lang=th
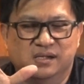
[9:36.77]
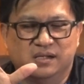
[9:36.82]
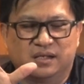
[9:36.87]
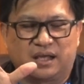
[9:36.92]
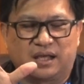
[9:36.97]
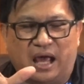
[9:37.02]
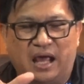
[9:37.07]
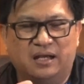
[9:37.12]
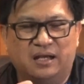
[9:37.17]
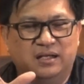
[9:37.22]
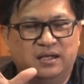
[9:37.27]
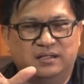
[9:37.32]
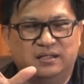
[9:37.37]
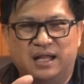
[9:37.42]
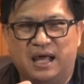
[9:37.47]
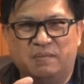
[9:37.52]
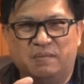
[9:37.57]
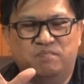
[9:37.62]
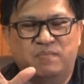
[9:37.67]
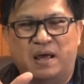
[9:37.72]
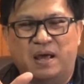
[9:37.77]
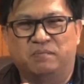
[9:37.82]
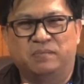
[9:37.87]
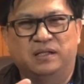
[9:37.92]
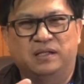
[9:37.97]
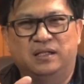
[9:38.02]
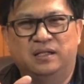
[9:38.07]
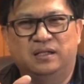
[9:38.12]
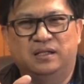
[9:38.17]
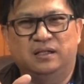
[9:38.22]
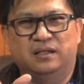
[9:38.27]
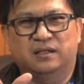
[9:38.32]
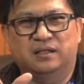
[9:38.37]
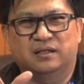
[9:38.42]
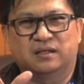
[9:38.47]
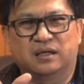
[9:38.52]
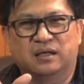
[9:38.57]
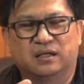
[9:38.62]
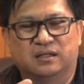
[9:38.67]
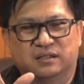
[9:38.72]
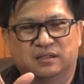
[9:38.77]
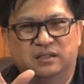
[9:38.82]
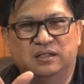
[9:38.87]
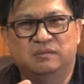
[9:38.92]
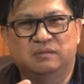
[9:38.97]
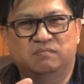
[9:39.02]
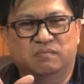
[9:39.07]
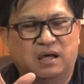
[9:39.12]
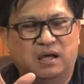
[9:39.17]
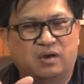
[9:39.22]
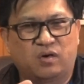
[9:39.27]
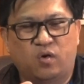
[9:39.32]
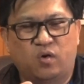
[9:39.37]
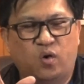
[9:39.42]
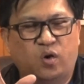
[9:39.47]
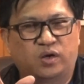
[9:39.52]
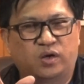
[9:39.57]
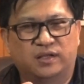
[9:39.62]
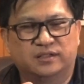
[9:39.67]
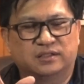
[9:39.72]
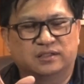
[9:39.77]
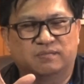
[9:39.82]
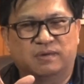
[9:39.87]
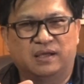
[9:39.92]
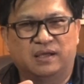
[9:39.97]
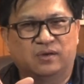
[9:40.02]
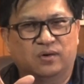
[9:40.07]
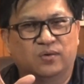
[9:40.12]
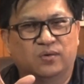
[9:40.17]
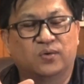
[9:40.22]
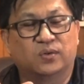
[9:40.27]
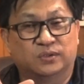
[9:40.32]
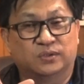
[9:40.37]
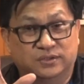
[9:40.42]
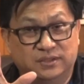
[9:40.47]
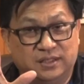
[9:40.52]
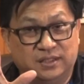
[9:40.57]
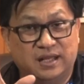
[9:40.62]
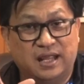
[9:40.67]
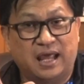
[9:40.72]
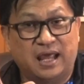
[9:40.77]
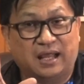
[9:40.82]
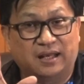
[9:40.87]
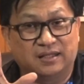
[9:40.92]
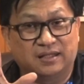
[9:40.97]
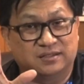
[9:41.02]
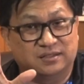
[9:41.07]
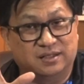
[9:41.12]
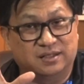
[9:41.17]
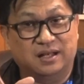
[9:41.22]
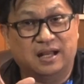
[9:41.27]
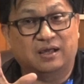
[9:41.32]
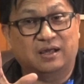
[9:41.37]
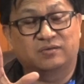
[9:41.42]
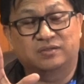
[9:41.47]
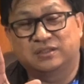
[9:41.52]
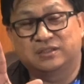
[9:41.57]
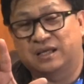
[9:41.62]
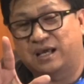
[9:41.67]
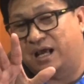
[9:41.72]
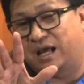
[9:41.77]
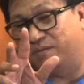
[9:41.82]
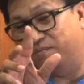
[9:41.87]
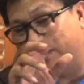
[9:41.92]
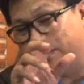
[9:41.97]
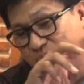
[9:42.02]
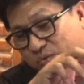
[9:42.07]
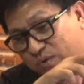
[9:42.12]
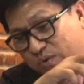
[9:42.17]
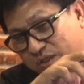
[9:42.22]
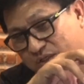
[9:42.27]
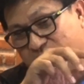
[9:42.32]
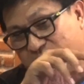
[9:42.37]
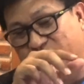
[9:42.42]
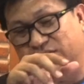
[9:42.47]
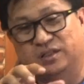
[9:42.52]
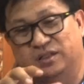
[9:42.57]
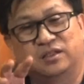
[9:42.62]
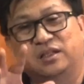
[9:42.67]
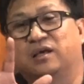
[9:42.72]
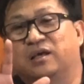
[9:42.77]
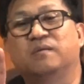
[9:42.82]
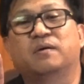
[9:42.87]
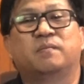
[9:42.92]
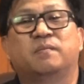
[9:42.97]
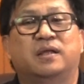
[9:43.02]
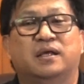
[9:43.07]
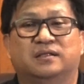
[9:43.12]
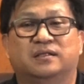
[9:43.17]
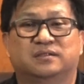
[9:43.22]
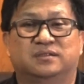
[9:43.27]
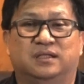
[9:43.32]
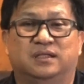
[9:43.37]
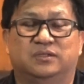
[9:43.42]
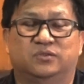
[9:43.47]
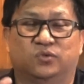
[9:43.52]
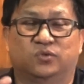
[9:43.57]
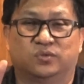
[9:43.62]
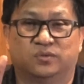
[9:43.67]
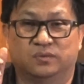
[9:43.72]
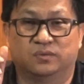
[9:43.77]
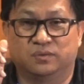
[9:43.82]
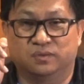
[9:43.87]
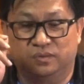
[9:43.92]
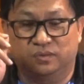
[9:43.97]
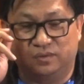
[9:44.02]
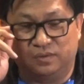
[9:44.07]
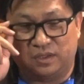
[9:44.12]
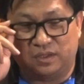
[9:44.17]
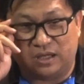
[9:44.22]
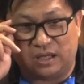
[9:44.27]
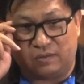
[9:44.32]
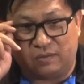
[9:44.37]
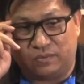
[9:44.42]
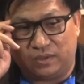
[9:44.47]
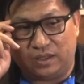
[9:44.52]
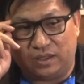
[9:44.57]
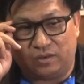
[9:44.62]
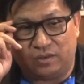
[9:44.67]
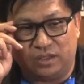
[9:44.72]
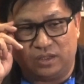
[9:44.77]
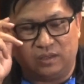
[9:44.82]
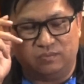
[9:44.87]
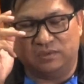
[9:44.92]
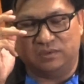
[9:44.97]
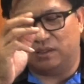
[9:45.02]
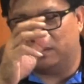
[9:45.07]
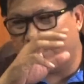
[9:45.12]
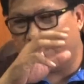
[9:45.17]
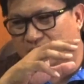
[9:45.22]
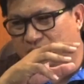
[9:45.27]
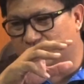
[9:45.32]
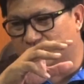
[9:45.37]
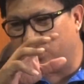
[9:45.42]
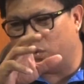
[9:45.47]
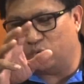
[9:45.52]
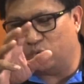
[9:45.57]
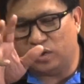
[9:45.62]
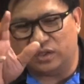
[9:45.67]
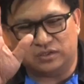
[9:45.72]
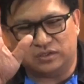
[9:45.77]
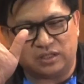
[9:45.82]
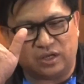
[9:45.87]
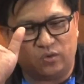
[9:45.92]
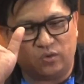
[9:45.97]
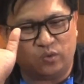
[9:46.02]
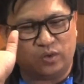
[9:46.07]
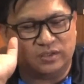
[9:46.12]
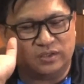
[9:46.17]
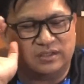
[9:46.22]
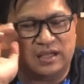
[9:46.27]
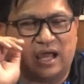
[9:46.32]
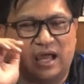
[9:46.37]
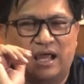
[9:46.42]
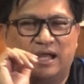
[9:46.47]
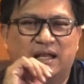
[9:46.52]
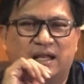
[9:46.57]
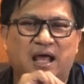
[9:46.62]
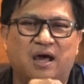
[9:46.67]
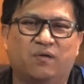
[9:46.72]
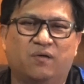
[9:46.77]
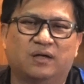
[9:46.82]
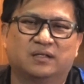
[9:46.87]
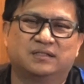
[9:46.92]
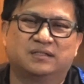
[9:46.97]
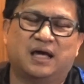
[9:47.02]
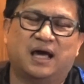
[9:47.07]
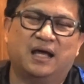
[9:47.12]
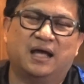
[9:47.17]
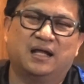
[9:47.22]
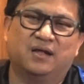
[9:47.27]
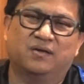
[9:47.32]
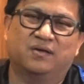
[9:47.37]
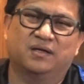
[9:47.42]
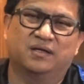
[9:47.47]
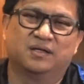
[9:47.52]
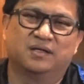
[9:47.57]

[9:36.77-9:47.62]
การเดินทัพแบบนี้เกิดขึ้นมาก่อนในสมัยของกลนเสื้อแดงในเชิงหลักวิชาการไปดูในเชิงสถิติก็แบบเนี้ยสี่จุดนะครับ ที่เขาเดิมจะกระจงกระจังกระจาย ดาวกระจายอะไร